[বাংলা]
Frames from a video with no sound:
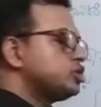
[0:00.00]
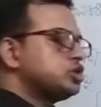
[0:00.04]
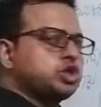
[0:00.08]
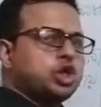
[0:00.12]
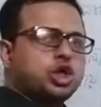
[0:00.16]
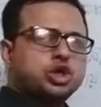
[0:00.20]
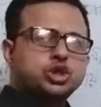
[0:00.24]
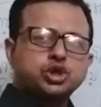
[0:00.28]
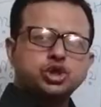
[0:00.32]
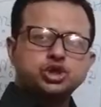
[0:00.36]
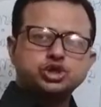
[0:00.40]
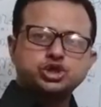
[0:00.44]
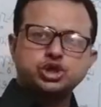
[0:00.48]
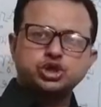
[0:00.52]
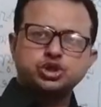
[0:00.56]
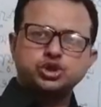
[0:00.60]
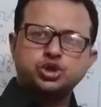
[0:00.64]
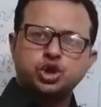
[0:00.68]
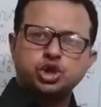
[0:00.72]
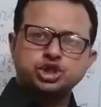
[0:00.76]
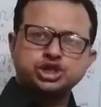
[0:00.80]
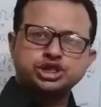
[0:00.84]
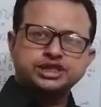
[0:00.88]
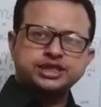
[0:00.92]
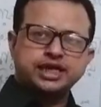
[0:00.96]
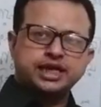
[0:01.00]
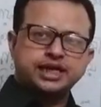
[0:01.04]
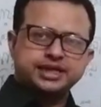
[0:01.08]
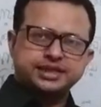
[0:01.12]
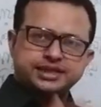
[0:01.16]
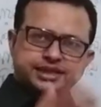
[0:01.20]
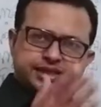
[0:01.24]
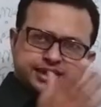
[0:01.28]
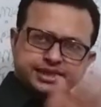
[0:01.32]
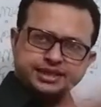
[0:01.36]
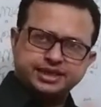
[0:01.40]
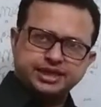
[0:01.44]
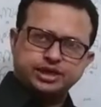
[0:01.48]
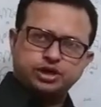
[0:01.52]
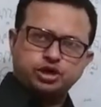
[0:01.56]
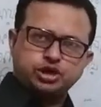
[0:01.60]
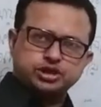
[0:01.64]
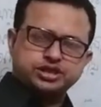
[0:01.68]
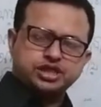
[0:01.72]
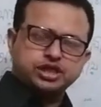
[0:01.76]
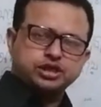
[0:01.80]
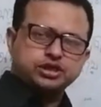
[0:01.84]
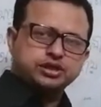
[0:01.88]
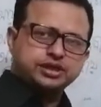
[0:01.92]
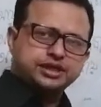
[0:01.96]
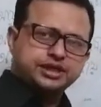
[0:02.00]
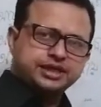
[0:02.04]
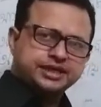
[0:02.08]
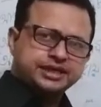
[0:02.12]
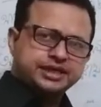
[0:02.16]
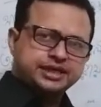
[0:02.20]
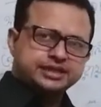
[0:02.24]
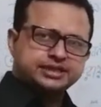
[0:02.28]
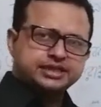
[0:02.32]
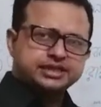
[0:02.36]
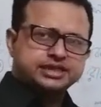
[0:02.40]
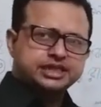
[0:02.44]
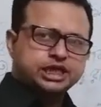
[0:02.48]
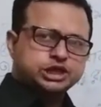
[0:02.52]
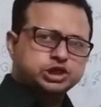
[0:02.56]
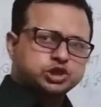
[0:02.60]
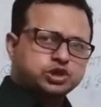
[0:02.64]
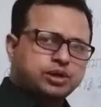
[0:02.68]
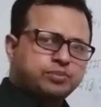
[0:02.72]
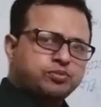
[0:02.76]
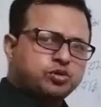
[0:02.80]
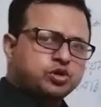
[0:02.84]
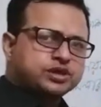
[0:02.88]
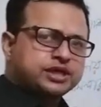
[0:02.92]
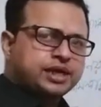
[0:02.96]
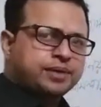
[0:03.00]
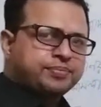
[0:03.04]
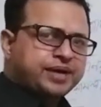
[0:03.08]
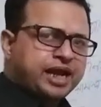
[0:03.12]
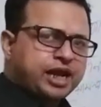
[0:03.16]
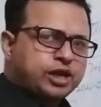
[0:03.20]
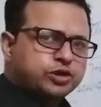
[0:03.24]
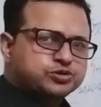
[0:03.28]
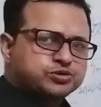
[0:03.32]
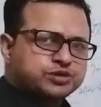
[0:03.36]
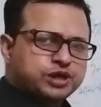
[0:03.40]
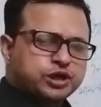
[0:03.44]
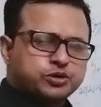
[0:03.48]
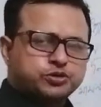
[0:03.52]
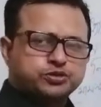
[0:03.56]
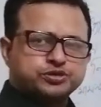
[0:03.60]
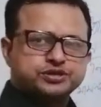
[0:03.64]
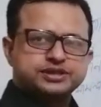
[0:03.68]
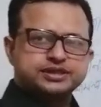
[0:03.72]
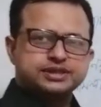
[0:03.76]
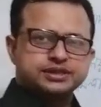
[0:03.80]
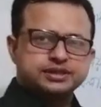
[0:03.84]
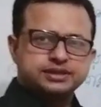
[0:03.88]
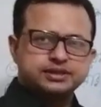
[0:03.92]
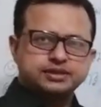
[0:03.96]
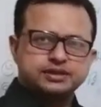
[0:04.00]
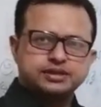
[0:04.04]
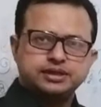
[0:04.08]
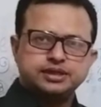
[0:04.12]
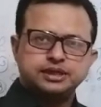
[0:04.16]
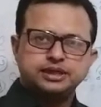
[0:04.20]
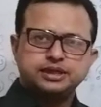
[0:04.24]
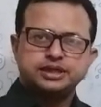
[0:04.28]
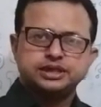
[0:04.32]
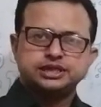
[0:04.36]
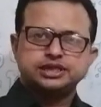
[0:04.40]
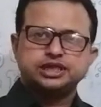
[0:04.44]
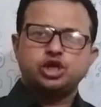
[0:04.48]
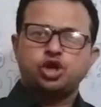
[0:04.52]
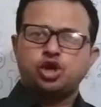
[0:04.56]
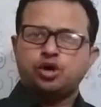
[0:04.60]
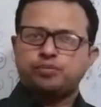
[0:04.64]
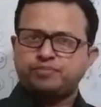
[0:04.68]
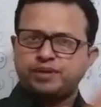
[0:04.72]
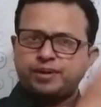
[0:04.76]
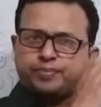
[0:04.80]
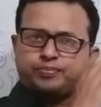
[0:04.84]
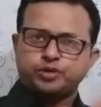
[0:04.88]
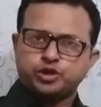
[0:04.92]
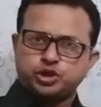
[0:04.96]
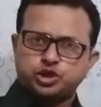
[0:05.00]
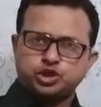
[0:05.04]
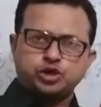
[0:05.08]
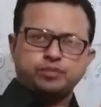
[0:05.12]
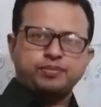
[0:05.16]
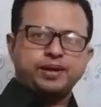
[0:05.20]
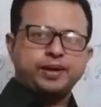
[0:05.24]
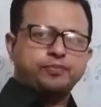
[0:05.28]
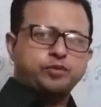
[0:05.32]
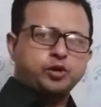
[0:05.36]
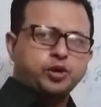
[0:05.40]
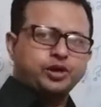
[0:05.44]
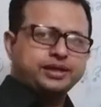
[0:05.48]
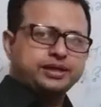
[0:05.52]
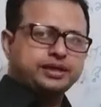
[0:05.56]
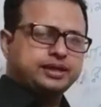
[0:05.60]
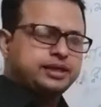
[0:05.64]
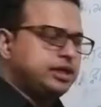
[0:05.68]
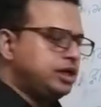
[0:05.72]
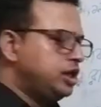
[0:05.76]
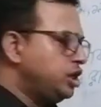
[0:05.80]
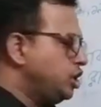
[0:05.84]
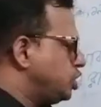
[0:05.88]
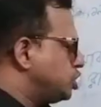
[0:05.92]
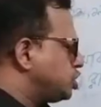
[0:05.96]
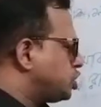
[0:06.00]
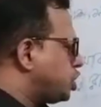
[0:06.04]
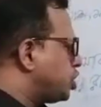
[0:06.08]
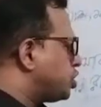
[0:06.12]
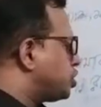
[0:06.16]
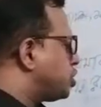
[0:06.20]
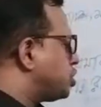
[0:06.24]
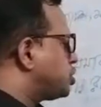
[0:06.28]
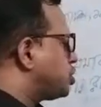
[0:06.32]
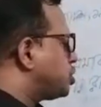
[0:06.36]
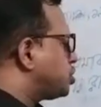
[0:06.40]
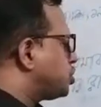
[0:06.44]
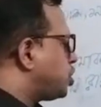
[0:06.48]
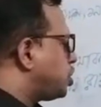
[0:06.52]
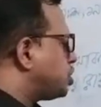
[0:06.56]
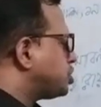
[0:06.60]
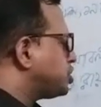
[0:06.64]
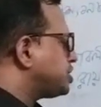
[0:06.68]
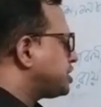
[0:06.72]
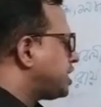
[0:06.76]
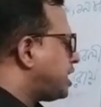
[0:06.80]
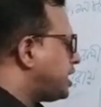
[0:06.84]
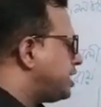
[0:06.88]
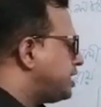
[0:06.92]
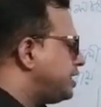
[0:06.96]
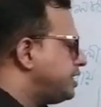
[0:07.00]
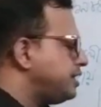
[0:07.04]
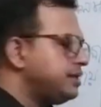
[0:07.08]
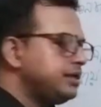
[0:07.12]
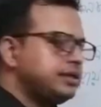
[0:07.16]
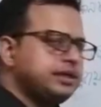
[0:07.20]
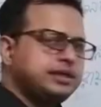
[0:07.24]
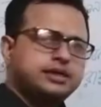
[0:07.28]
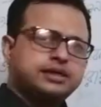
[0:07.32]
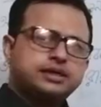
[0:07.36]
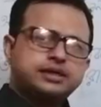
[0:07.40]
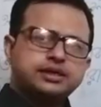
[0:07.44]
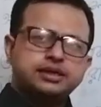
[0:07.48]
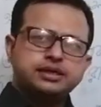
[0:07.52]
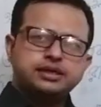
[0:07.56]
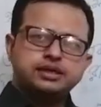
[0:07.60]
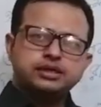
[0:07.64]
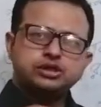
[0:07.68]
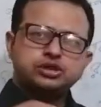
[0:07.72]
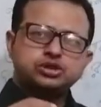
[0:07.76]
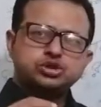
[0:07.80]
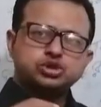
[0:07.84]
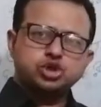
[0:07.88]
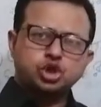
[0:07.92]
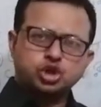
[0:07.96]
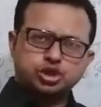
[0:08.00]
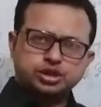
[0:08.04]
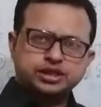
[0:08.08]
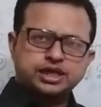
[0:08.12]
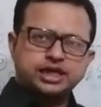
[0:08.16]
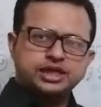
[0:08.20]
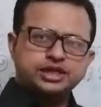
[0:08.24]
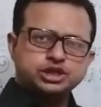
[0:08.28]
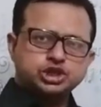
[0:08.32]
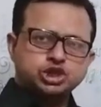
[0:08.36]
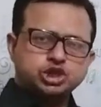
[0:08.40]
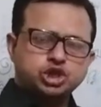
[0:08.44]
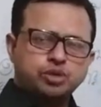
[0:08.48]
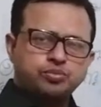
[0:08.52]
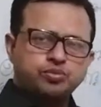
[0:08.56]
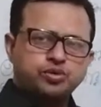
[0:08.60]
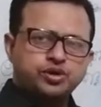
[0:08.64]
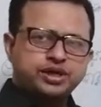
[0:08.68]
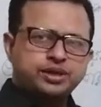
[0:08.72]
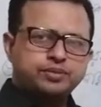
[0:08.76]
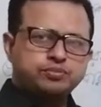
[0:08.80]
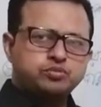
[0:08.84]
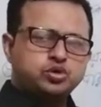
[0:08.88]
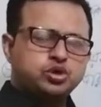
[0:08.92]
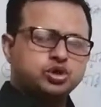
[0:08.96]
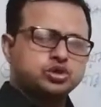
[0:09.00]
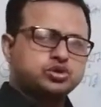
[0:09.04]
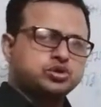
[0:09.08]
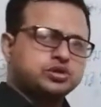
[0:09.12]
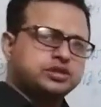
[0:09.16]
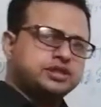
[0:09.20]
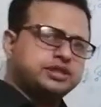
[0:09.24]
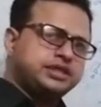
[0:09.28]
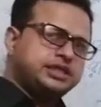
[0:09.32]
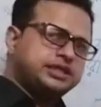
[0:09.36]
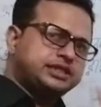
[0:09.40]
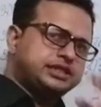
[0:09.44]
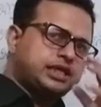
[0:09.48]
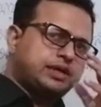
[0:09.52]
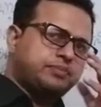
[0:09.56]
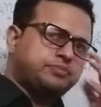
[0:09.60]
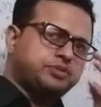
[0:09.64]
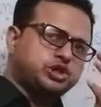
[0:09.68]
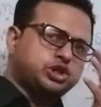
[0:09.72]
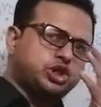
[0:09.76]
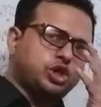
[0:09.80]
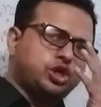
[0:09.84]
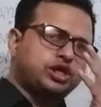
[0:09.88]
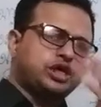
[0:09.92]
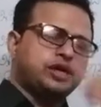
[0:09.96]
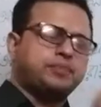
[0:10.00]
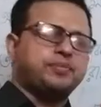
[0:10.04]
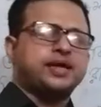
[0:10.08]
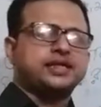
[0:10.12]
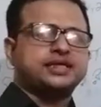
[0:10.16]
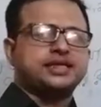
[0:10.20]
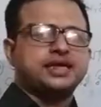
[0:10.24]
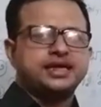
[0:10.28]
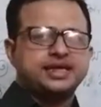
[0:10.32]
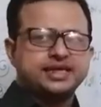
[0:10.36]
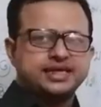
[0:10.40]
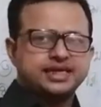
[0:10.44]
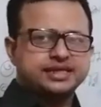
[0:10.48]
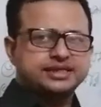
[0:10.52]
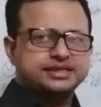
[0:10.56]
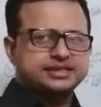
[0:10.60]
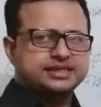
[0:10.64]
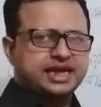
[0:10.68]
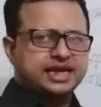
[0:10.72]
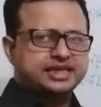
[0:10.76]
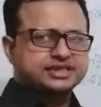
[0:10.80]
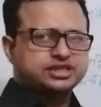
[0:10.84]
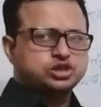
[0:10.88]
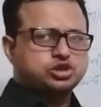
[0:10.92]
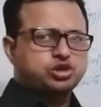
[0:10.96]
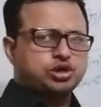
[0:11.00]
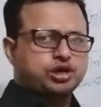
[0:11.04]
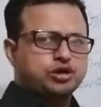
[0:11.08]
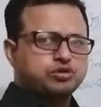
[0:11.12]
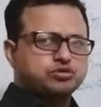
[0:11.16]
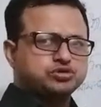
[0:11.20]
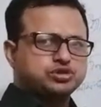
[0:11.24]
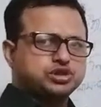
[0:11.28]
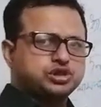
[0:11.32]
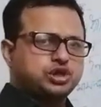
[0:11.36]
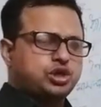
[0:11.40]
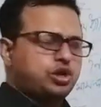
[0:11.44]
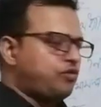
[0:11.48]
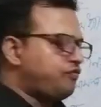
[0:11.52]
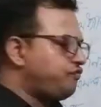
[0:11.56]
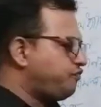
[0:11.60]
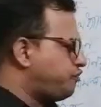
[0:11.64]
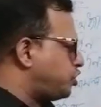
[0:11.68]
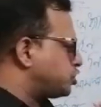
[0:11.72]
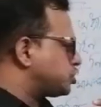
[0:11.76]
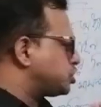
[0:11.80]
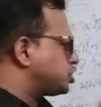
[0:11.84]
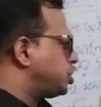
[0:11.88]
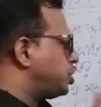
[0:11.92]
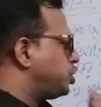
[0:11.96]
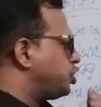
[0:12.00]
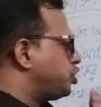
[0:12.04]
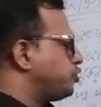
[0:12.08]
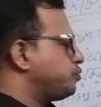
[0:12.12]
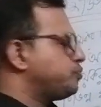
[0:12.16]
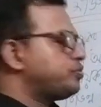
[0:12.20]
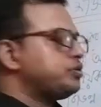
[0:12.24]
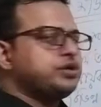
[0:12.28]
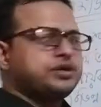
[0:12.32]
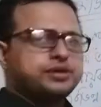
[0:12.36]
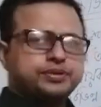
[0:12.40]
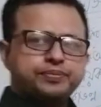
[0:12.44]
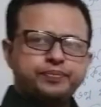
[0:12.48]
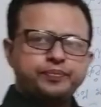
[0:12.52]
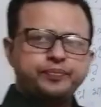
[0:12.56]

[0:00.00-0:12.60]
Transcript: সতেরোশো সালের দিকে অর্থাৎ ইংরেজদের শাসন আমলটা আমরা আলোচনা করছি সে লম্বা পরিক্রমার পরে সতেরোশো দশ সালে তৎকালীন সময়ে মূলত তিনটা বিষয়কে মাথায় রেখে ট্যাক্স ধরা হচ্ছিল ফসলের উপর